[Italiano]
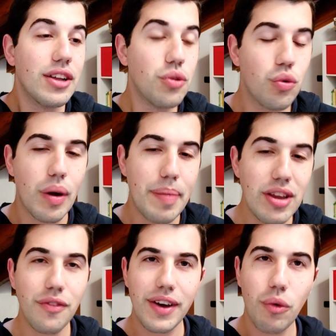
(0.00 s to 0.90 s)
Dunque,
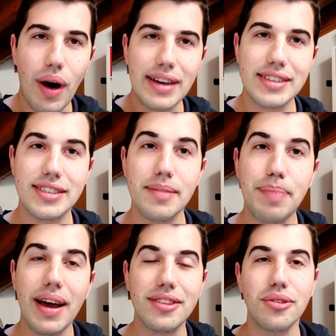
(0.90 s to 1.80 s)
Benioff e Weiss
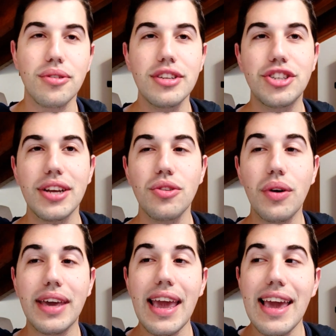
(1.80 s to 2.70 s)
partono dicendo
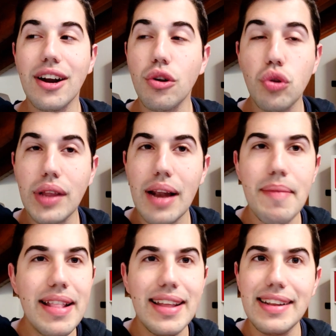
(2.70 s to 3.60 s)
che erano totalmente